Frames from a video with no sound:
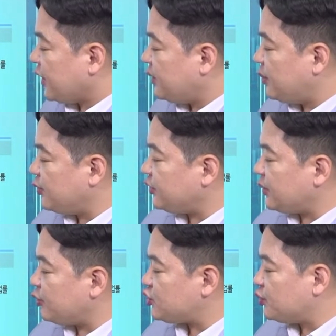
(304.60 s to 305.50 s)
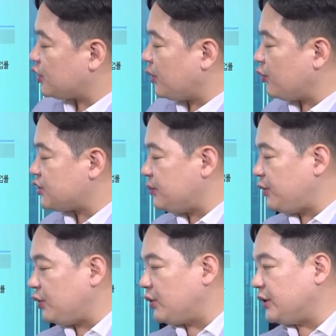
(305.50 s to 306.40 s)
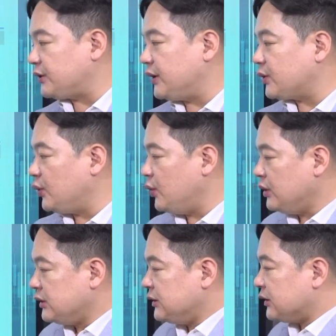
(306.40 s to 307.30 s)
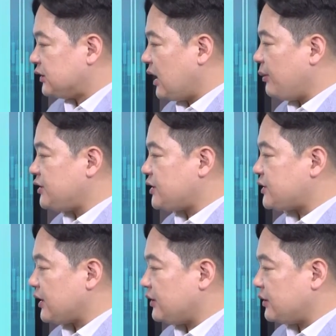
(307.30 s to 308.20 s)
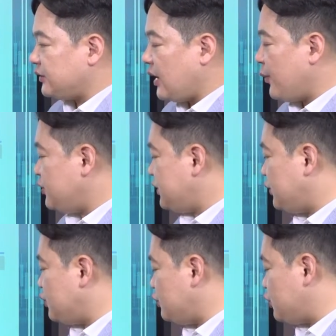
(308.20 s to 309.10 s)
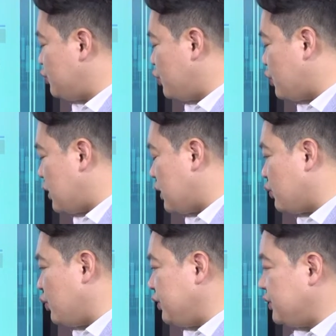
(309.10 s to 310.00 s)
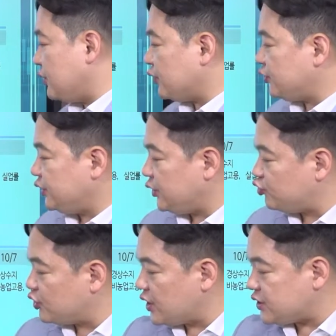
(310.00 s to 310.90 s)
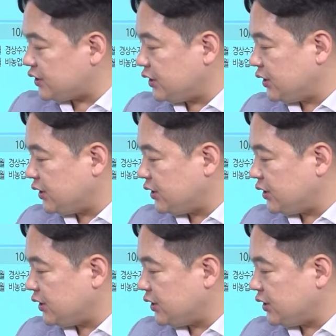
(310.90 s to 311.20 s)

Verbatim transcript: 이 부분을 한번 주목해 보실 필요가 있겠고 그다음에 이제 제가 세 번째로 좀 주목하고 있는 것은 이 두 가지